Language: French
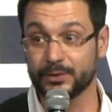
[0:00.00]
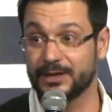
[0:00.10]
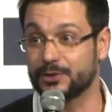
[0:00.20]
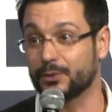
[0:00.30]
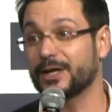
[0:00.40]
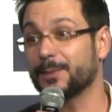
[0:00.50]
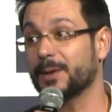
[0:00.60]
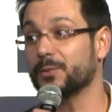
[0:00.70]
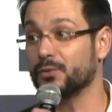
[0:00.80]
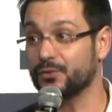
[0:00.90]
qui soient capables
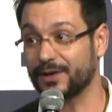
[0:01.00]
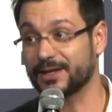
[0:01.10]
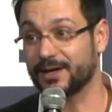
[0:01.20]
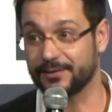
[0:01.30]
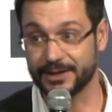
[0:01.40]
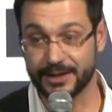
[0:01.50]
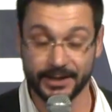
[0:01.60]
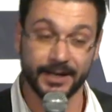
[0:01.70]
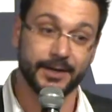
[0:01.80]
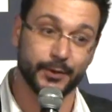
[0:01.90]
de nous faire travailler
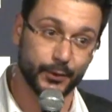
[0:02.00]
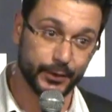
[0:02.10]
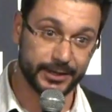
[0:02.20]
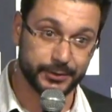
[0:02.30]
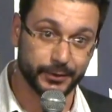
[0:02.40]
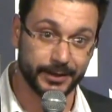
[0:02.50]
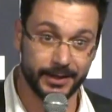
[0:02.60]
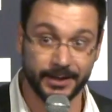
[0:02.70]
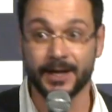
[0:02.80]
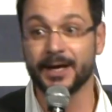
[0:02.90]
au national
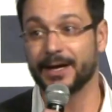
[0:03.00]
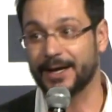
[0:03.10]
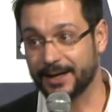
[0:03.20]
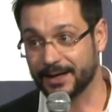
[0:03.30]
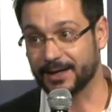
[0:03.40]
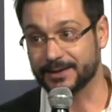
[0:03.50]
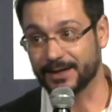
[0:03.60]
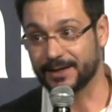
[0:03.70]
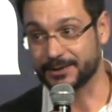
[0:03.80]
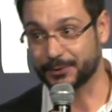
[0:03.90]
et à
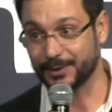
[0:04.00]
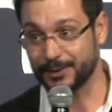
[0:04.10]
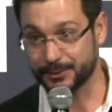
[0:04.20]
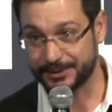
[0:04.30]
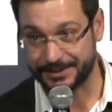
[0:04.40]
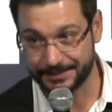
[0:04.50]
l'international aussi.